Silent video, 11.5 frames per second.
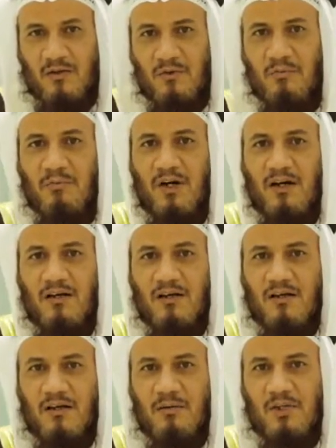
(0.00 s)
ثم
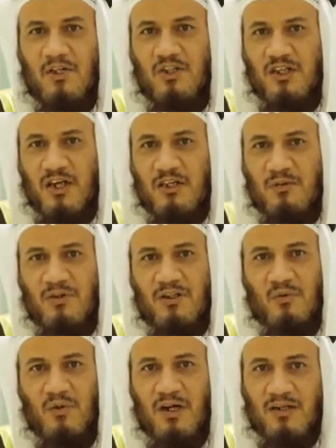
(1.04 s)
بالجنان
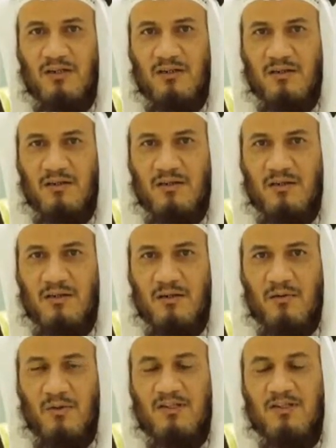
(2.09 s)
والرضوان
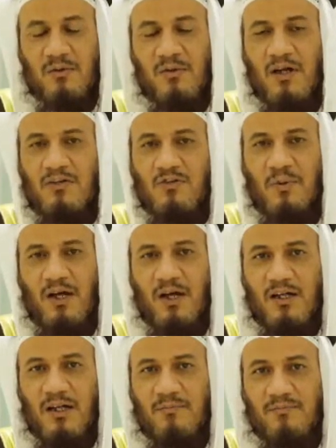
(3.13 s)
ونسأل الله
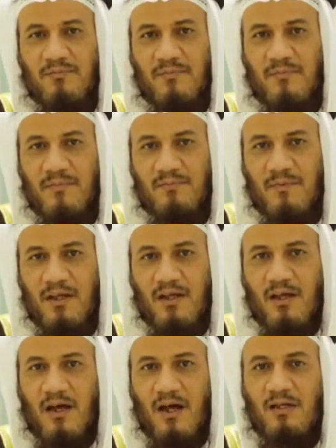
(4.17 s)
سبحانه
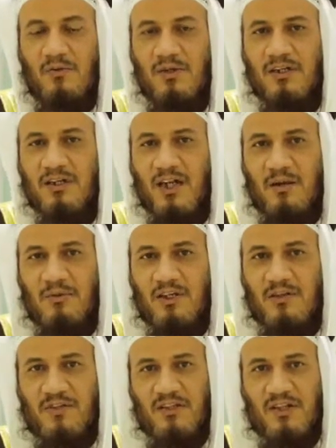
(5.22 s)
أن يلحقنا
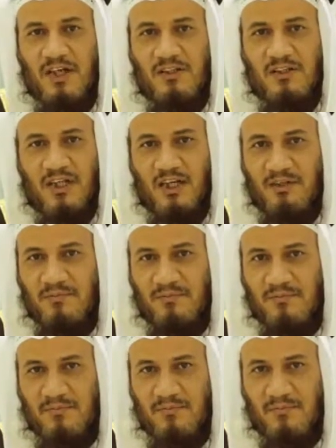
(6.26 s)
به في جنات النعيم
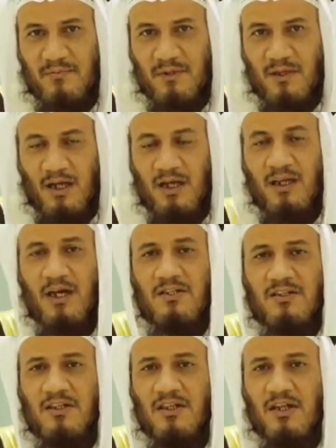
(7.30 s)

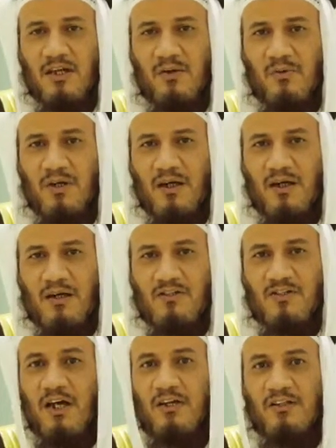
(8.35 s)
الناس يتذكرون
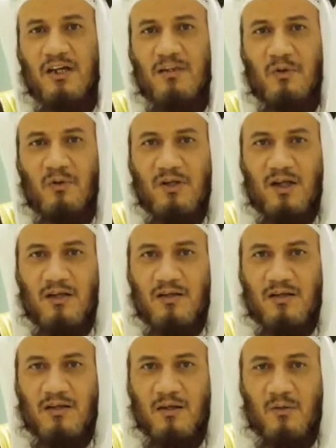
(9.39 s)
زايد رحمه الله
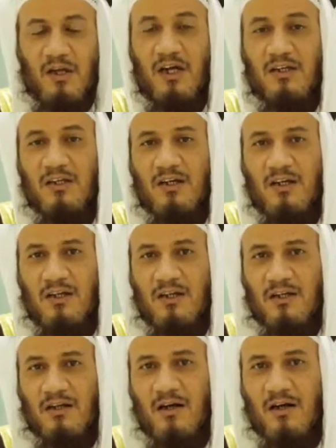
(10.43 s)
والحقيقة أن
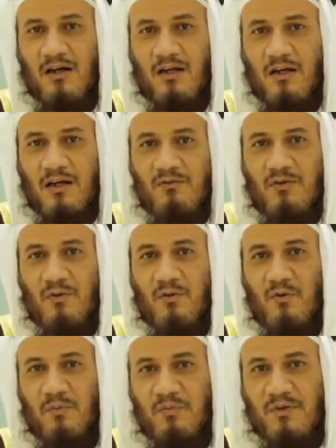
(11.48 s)
ذكراه في
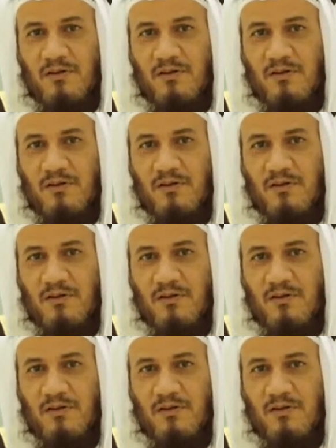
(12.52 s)
القلوب